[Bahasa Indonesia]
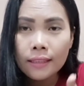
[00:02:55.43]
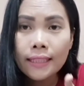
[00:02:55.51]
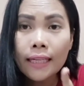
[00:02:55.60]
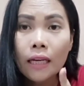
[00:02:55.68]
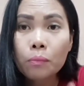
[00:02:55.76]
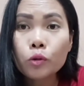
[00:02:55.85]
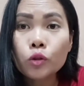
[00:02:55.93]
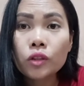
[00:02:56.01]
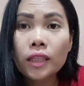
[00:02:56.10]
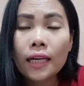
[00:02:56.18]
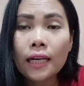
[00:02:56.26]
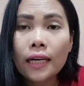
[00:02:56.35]
saya
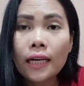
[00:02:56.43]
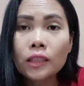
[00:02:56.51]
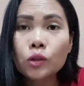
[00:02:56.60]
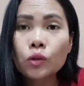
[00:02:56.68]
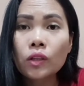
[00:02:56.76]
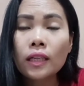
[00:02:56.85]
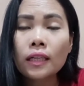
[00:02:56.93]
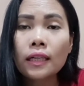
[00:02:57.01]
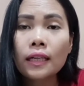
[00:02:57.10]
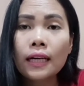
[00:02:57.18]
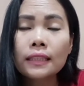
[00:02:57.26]
punya su uh,